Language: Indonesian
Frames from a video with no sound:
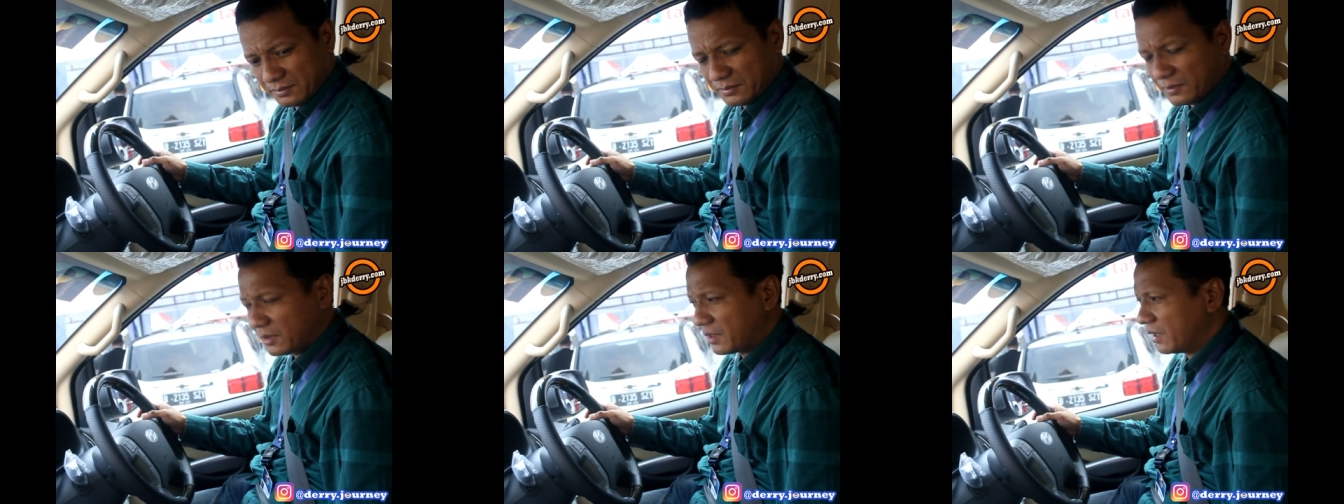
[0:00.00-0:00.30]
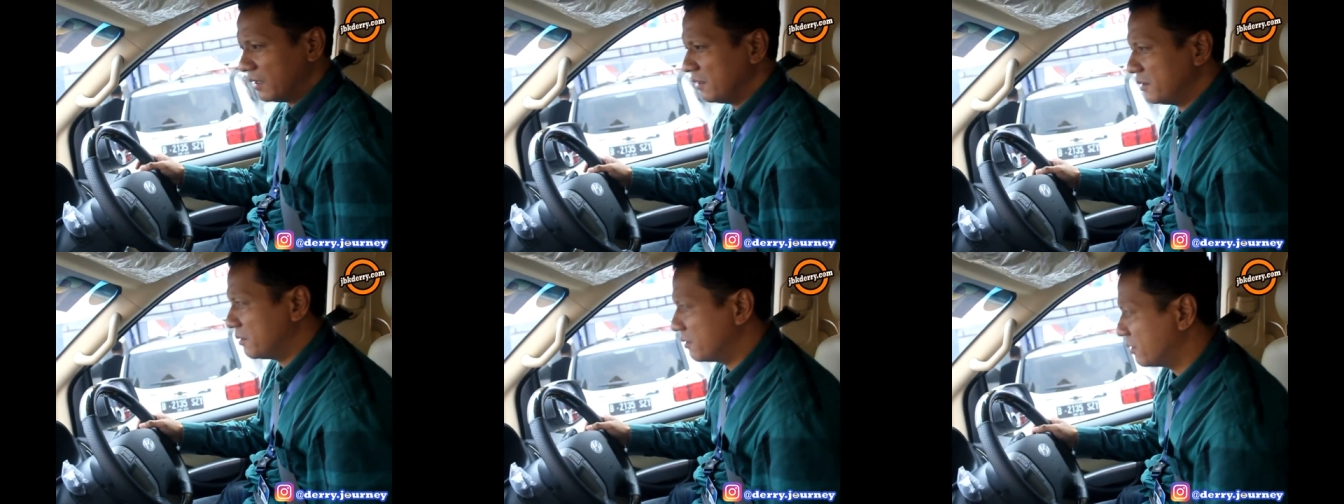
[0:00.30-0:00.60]

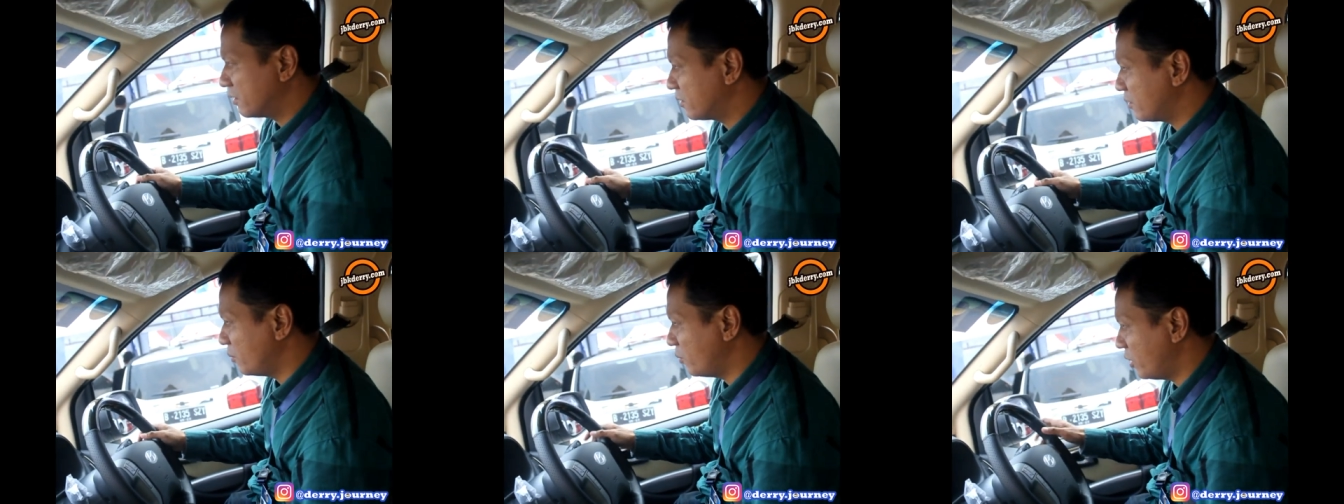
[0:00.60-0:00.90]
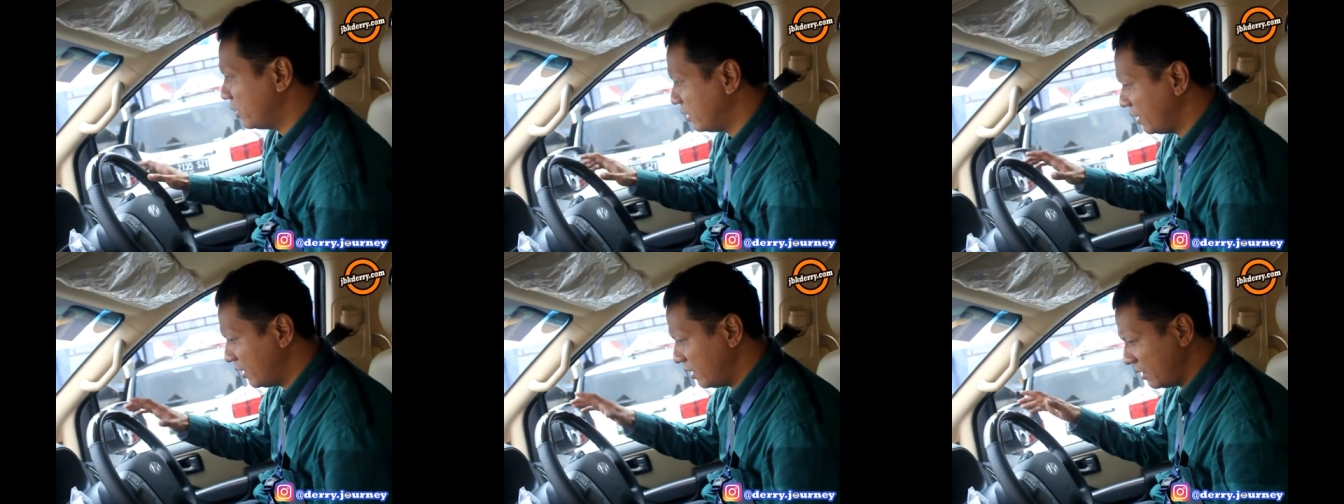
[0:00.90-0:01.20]
okay.
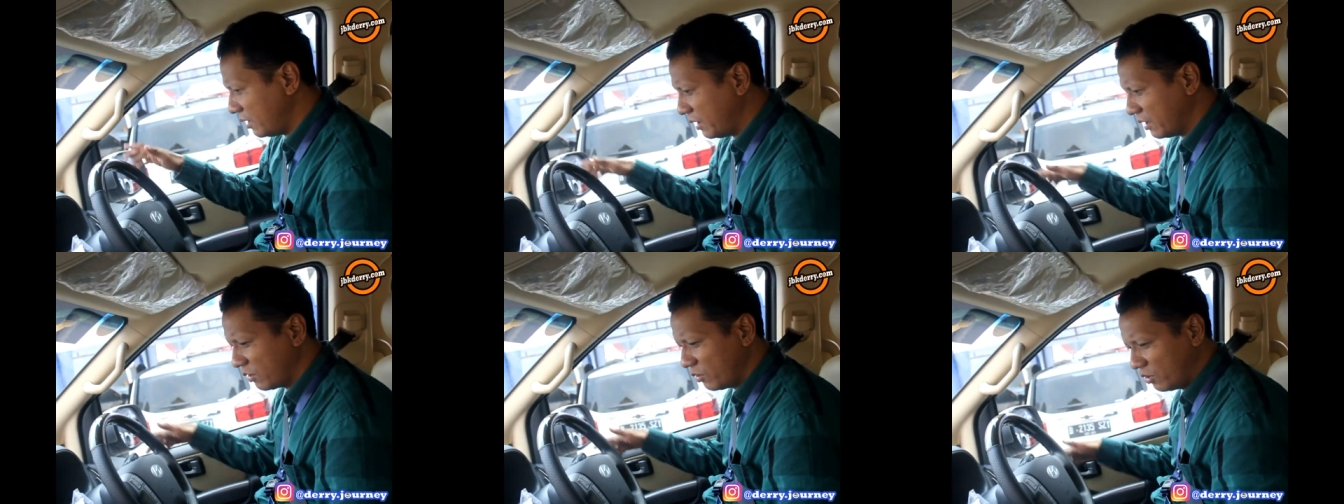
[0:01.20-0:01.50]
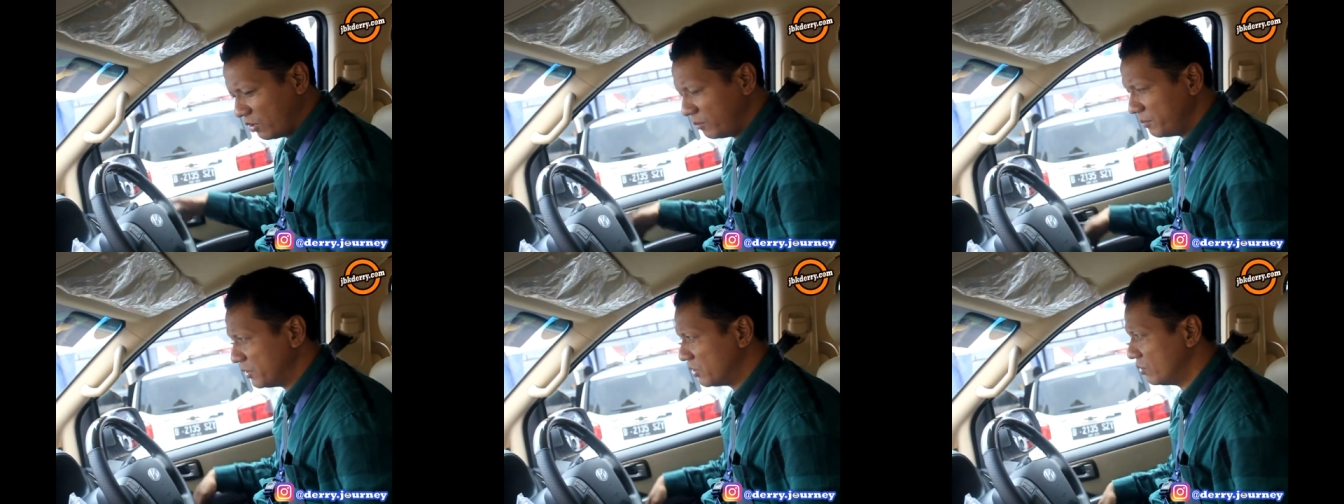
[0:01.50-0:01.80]
semuanya
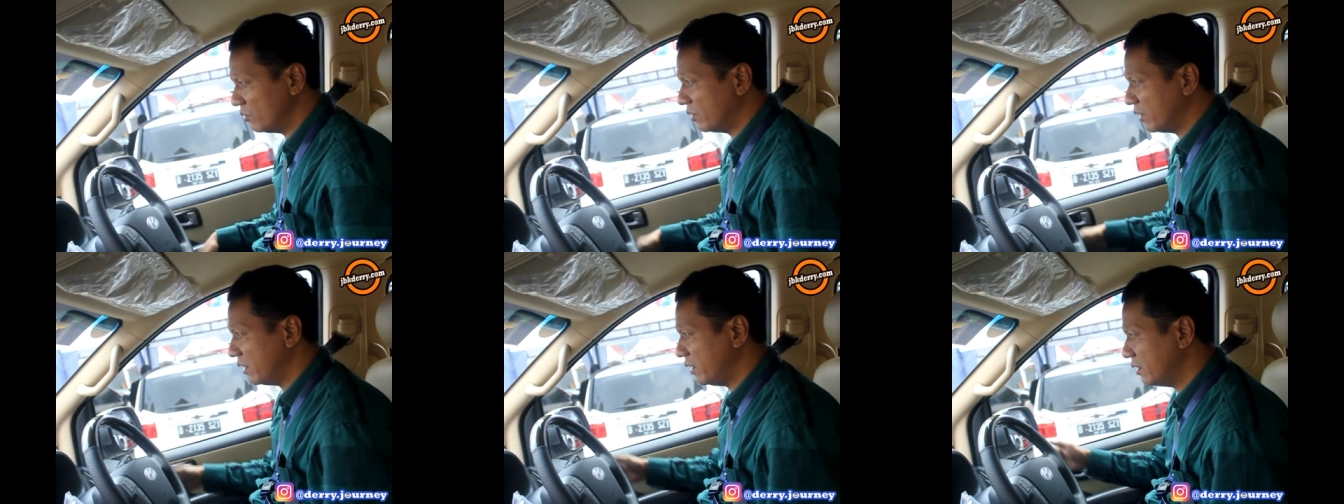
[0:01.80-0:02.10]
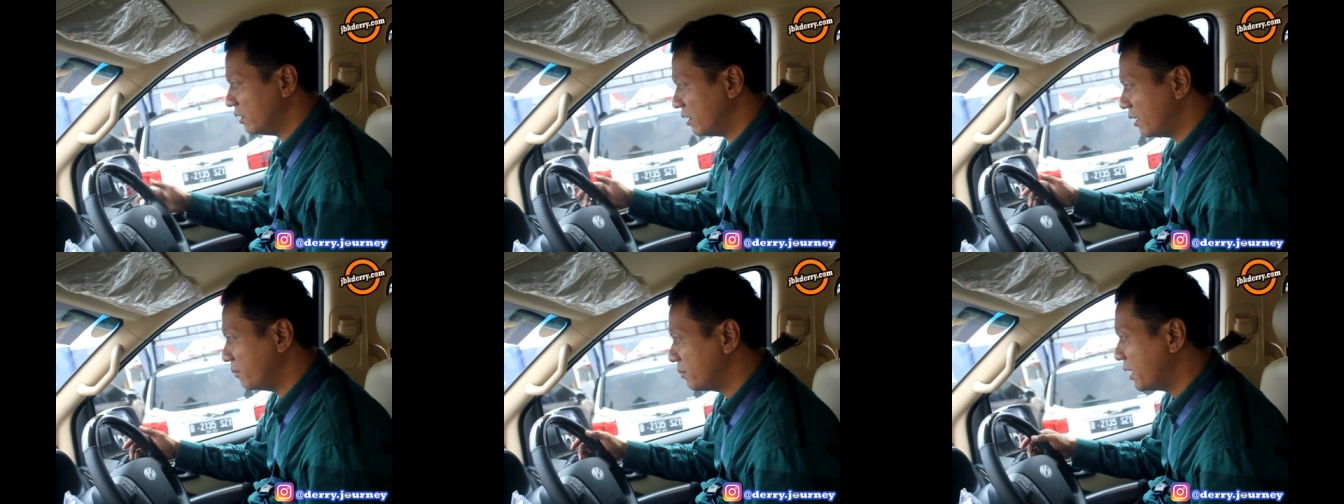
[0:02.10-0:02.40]
ergonomis juga ya
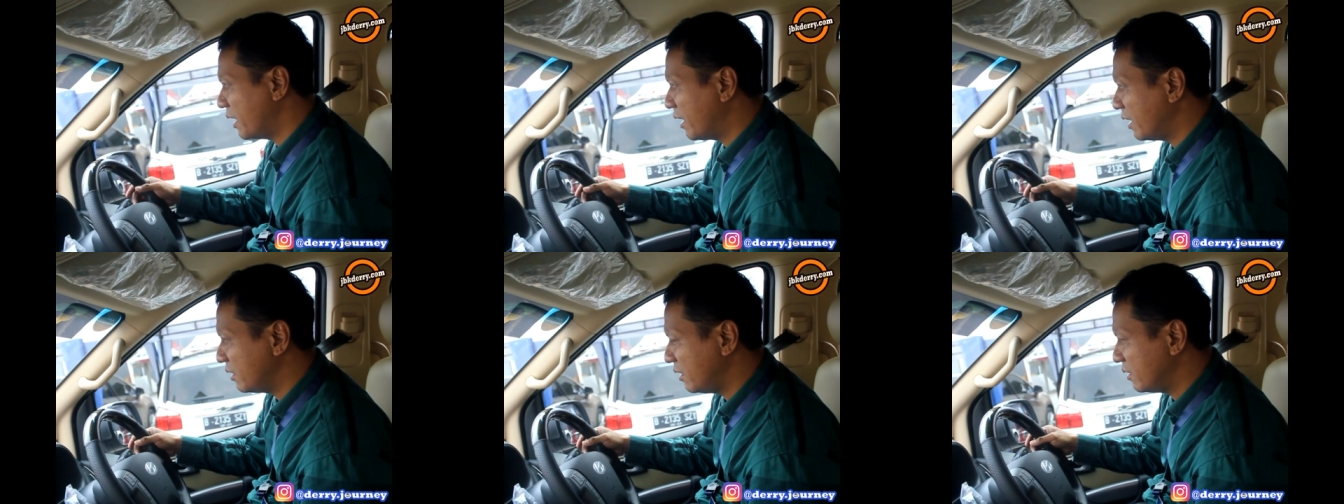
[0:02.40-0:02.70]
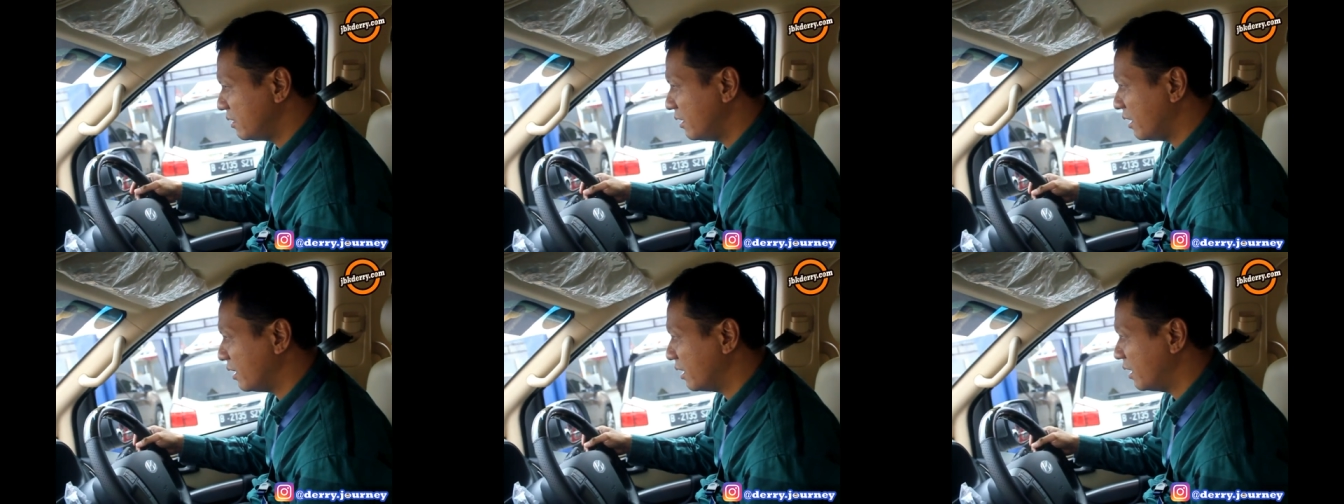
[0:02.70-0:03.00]
rentangannya
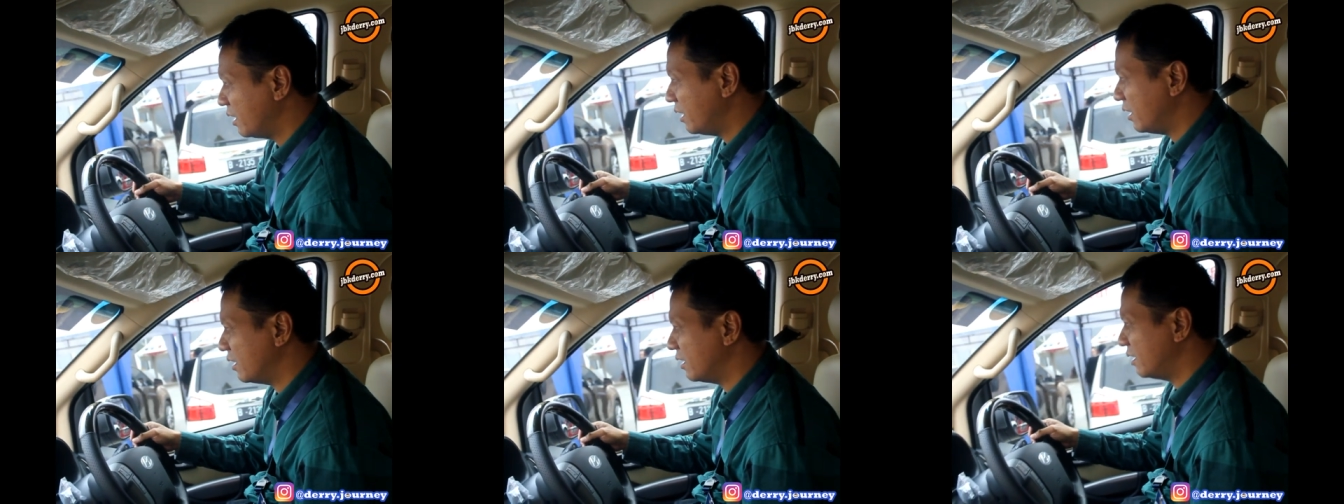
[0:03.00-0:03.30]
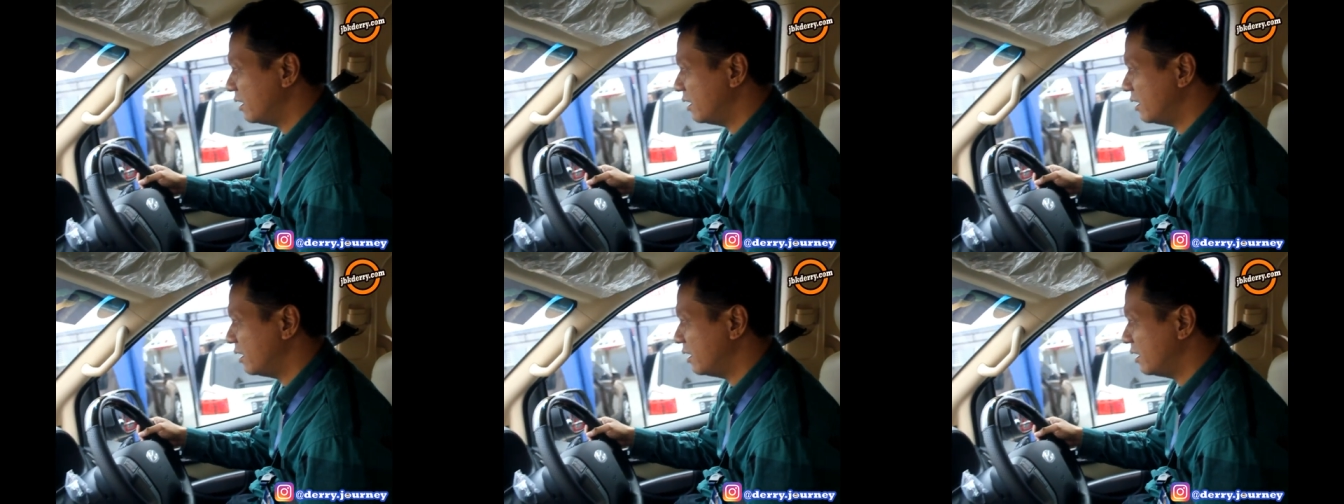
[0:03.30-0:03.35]
sih agak